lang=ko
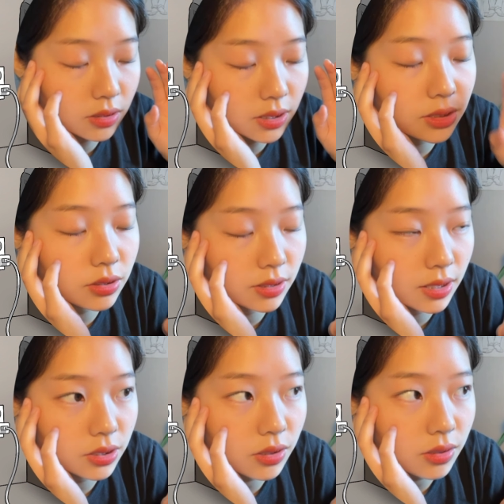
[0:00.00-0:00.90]
생성을
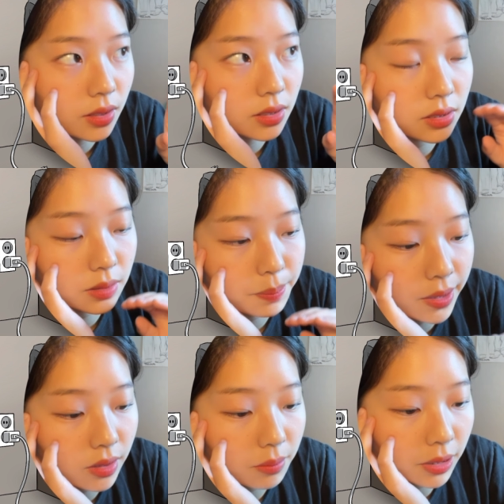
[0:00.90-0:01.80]
해서 그
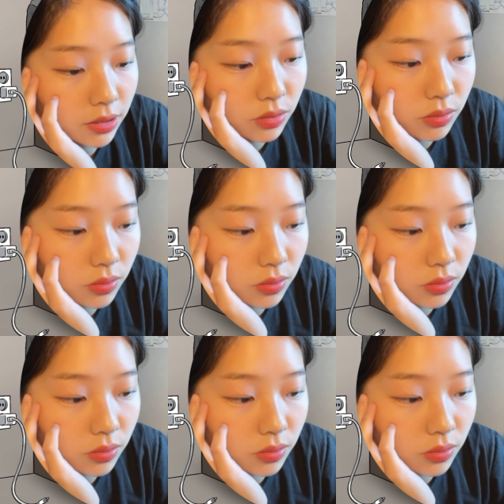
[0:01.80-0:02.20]
배경 만들어